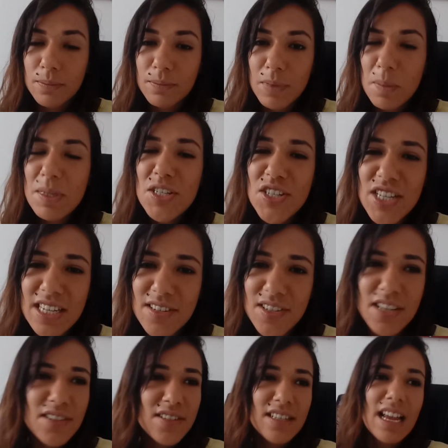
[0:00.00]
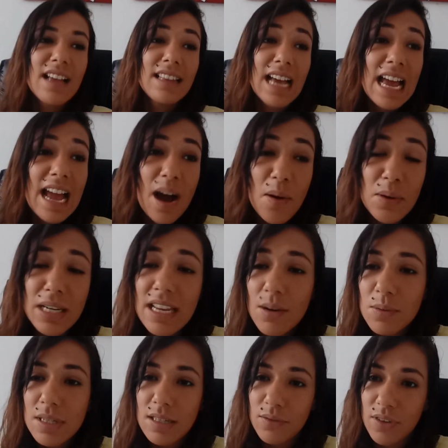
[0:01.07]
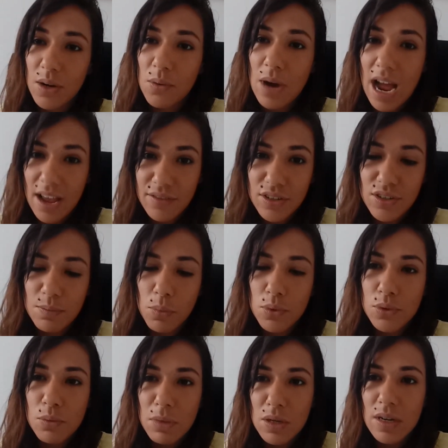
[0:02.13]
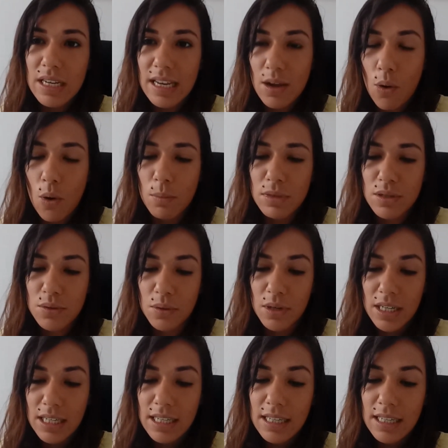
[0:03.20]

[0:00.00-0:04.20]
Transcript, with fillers: Não, mentira, gente. Na, na real, eu nem consigo ficar com raiva de Bolsonaro que nem Robinson,